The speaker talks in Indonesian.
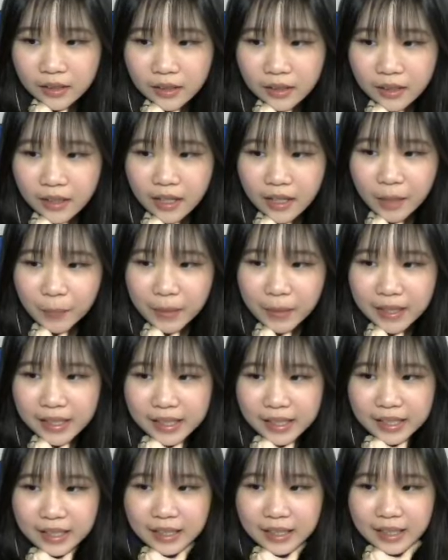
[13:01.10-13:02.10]
ya
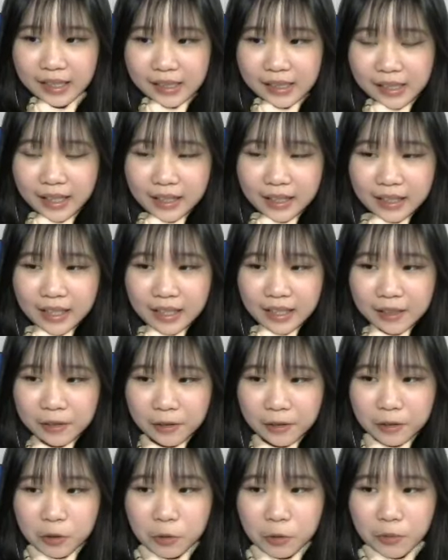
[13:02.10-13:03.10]
paling kayak Lightning
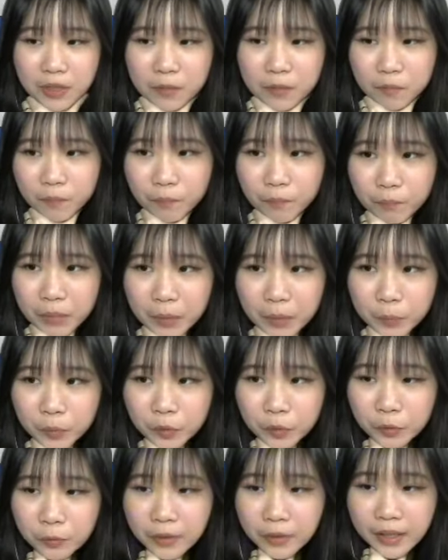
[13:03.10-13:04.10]
Lord Speed 40
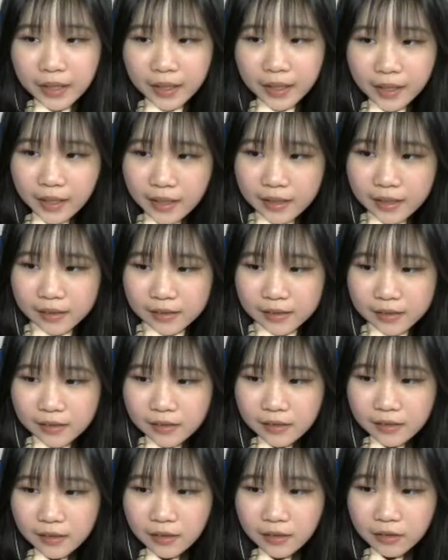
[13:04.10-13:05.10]

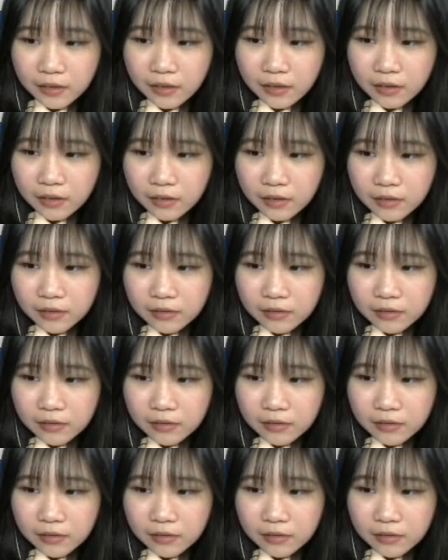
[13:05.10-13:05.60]
WL gitu-gitu